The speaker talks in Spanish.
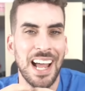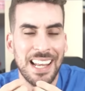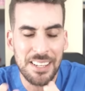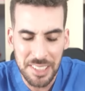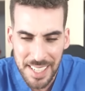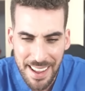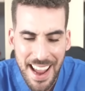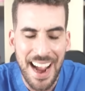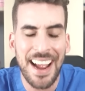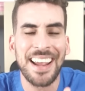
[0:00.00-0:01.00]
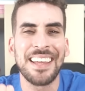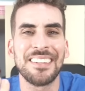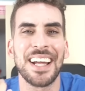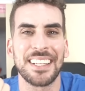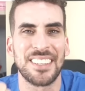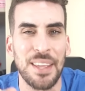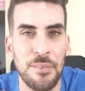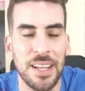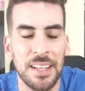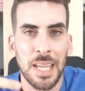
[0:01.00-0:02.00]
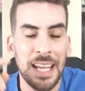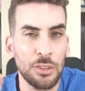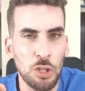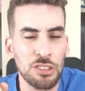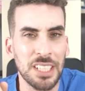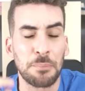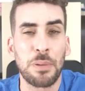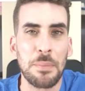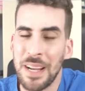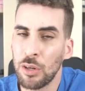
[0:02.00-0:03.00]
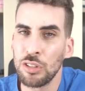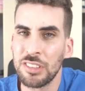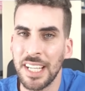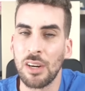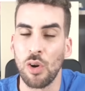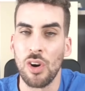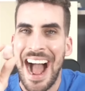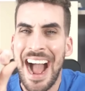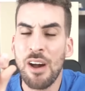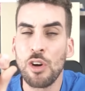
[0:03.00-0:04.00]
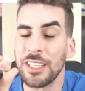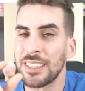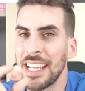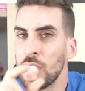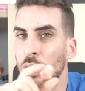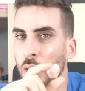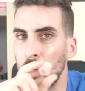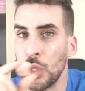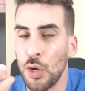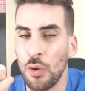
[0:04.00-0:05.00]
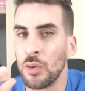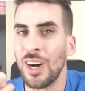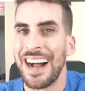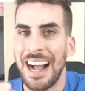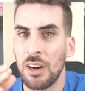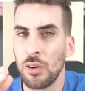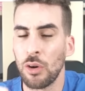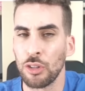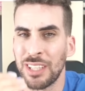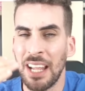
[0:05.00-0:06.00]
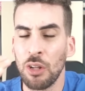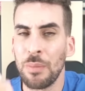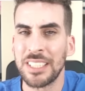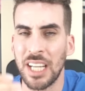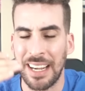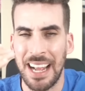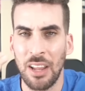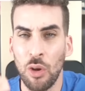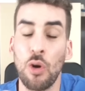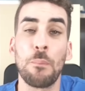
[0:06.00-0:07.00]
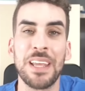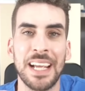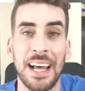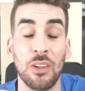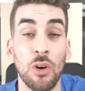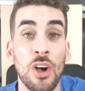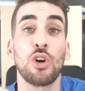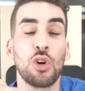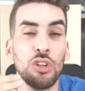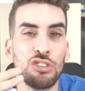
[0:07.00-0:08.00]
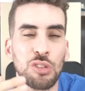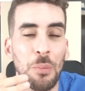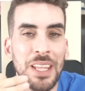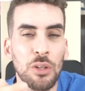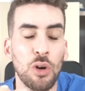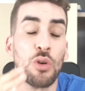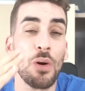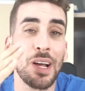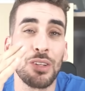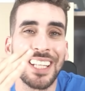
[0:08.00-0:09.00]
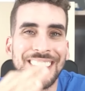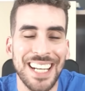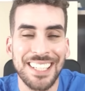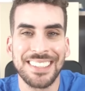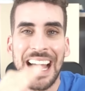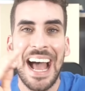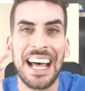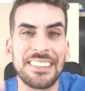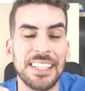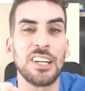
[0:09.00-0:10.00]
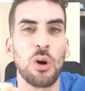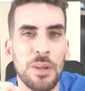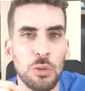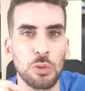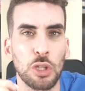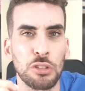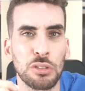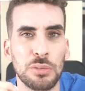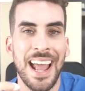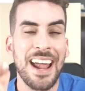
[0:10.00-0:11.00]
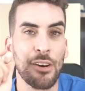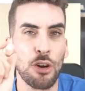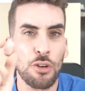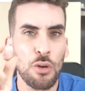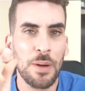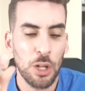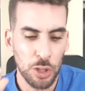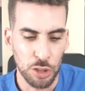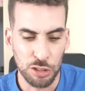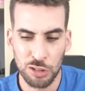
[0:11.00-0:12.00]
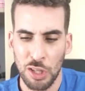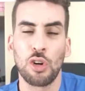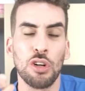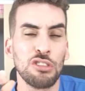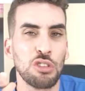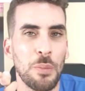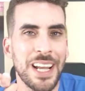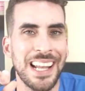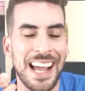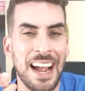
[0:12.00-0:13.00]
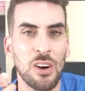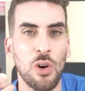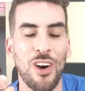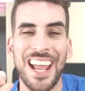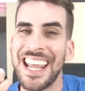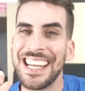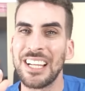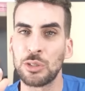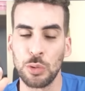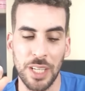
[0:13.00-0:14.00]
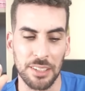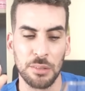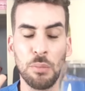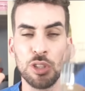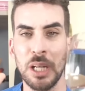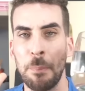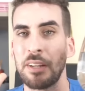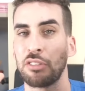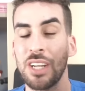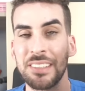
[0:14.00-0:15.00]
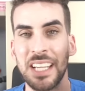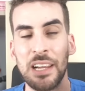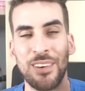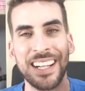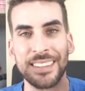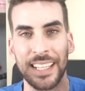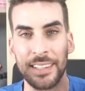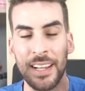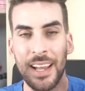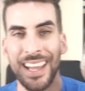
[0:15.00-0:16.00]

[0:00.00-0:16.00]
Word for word: la alicina y hagan que se active. Entonces, primer consejo, ajo entero no, ajo cortado, machacado o picado, consumido luego de 3 a 5 minutos. Error número 2. Consumir el ajo en ayunas. Muchas personas se levantan